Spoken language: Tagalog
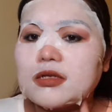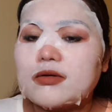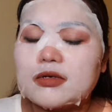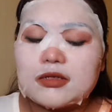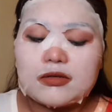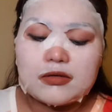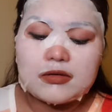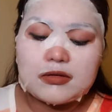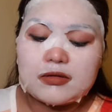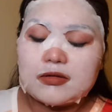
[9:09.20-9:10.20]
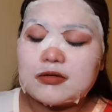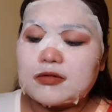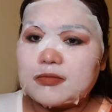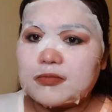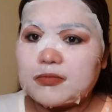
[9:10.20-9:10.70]
tawag dito,
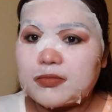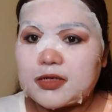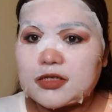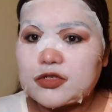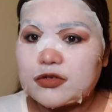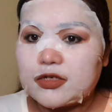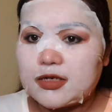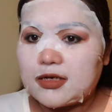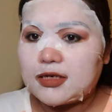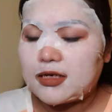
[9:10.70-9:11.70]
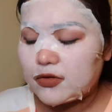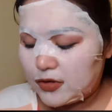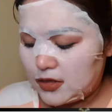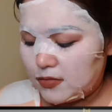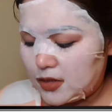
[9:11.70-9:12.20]
para sure na naka
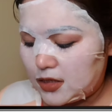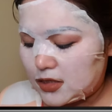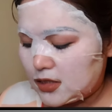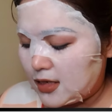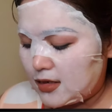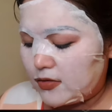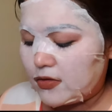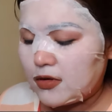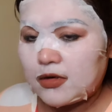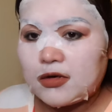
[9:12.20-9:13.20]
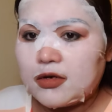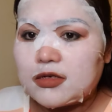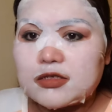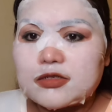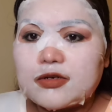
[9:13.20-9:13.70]
20 minutes tayo.
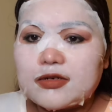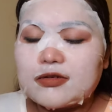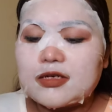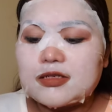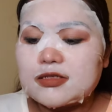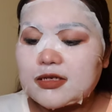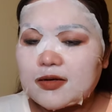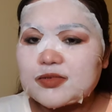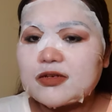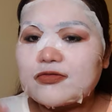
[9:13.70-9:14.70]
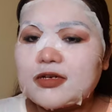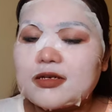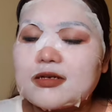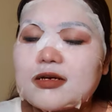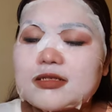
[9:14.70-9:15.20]
So, ayun guys, ang sarap sa
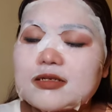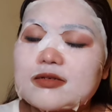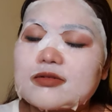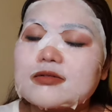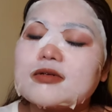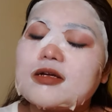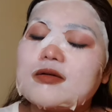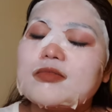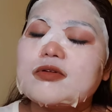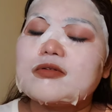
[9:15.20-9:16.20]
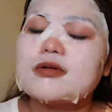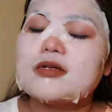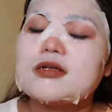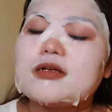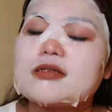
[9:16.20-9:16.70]
feeling guys, ang alam mo
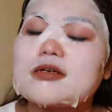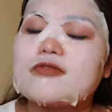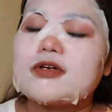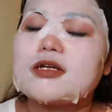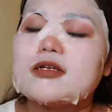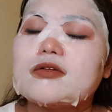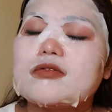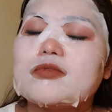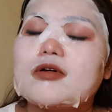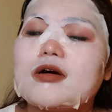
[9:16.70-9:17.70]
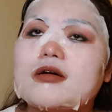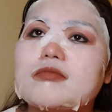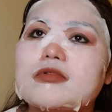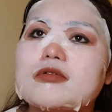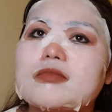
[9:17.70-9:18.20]
yung ini-electric yung
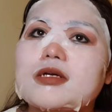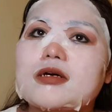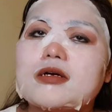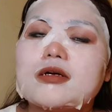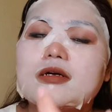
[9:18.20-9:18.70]
mukha mo, yung may